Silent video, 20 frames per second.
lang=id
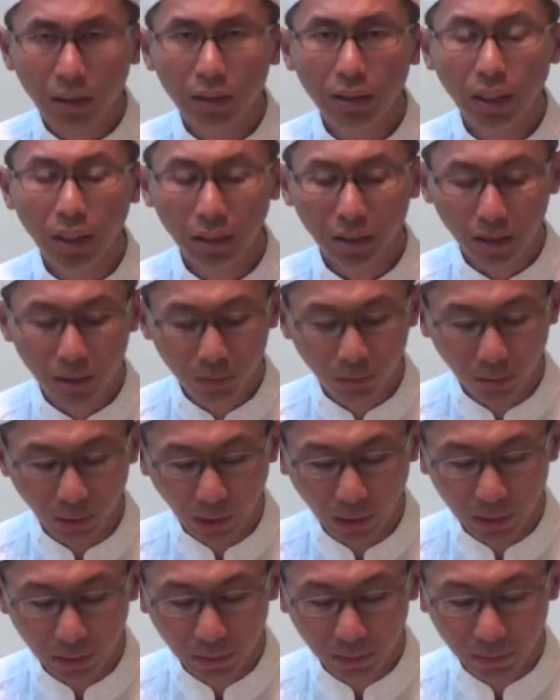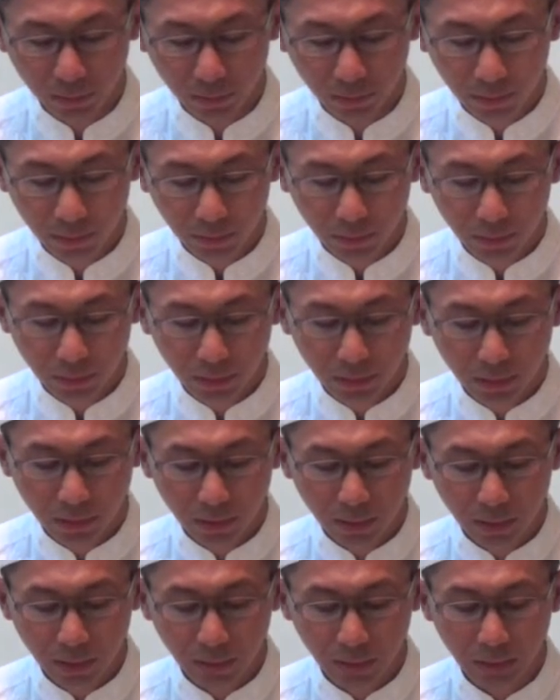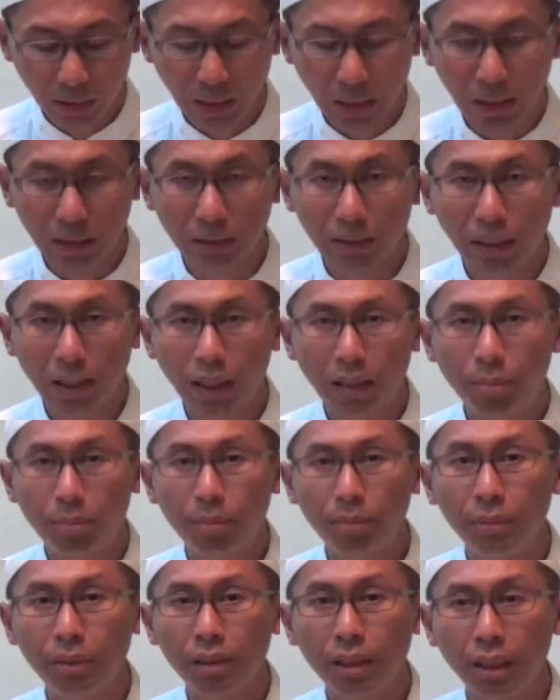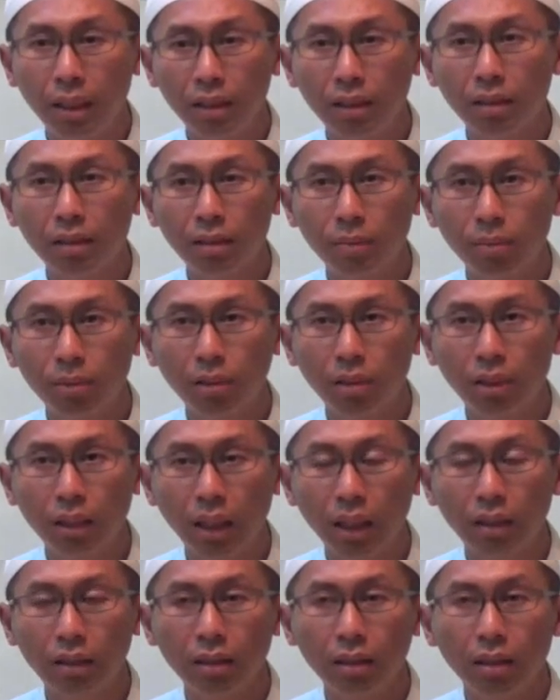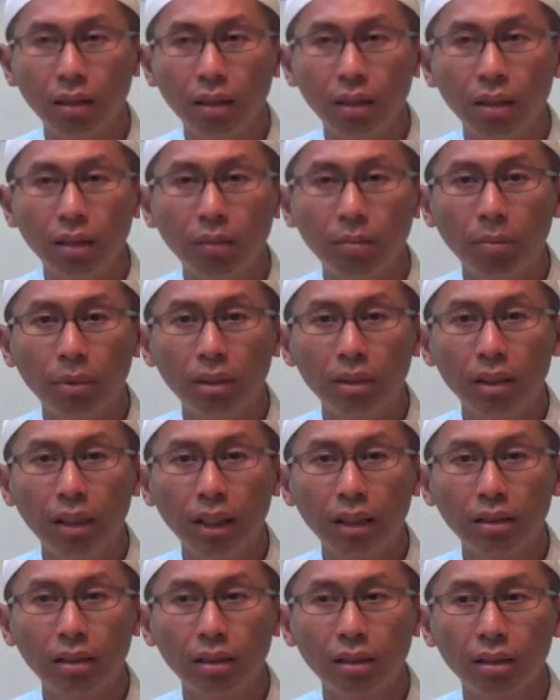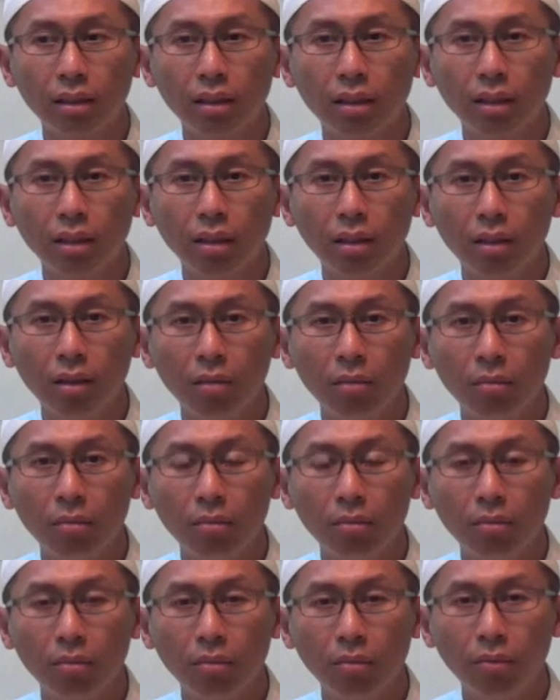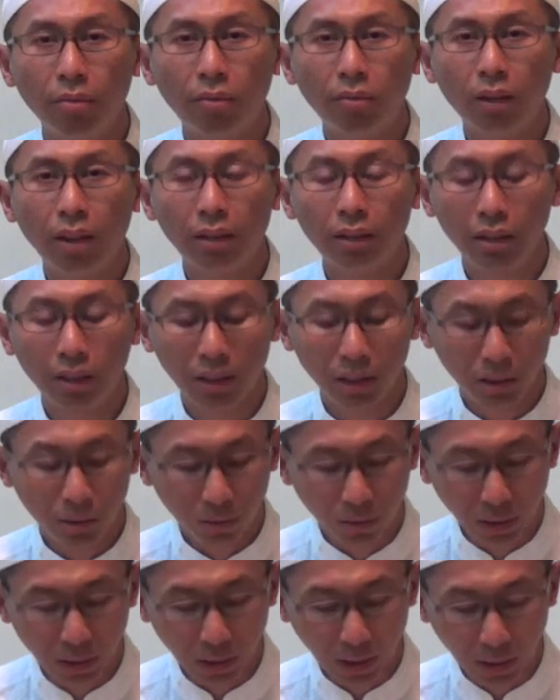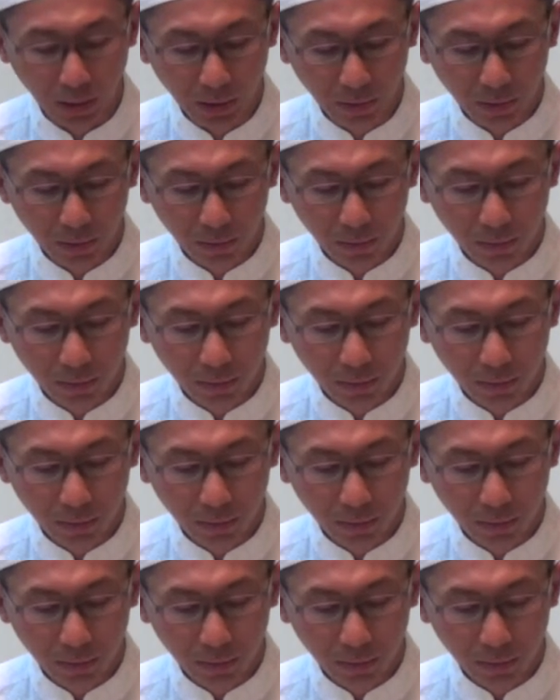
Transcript: yang kedua di antara bisa disebut dengan penjelas fadl itu adalah